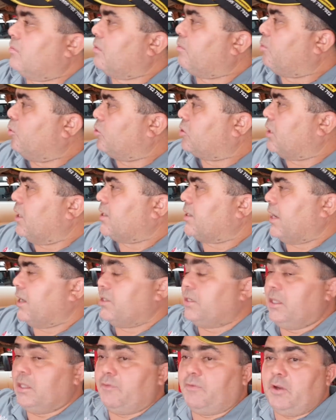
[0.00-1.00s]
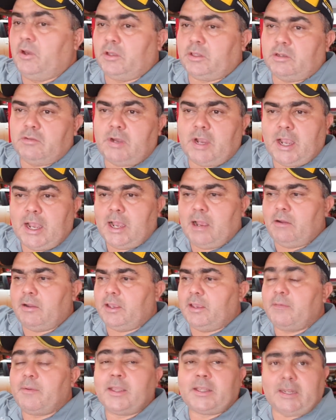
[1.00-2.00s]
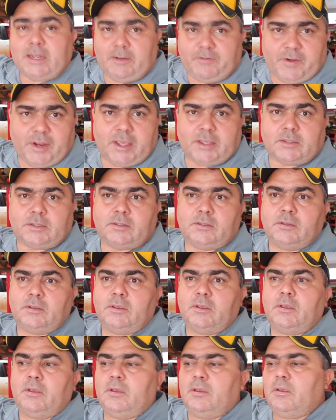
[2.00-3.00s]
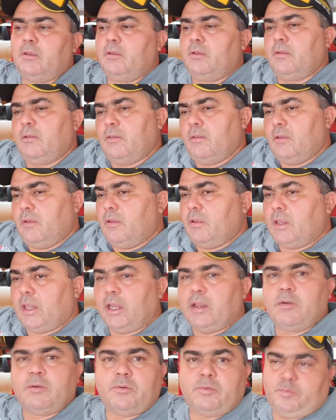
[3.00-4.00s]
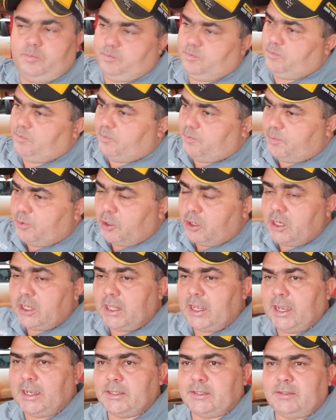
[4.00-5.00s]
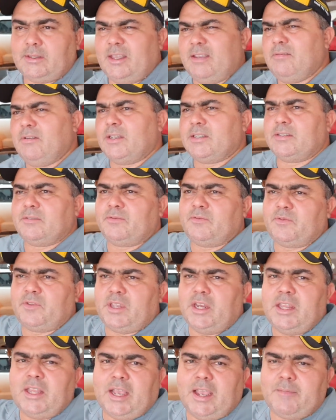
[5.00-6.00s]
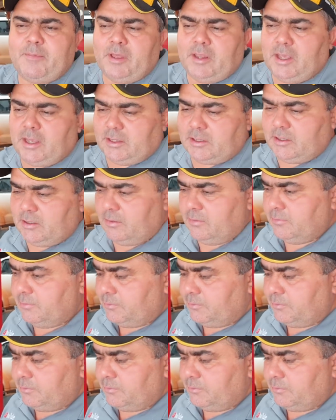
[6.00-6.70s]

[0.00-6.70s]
para os clientes que agenda, falei, ó, tem um carro que entra na frente. Entendeu? prioridade, tem umas 30 caminhonetes.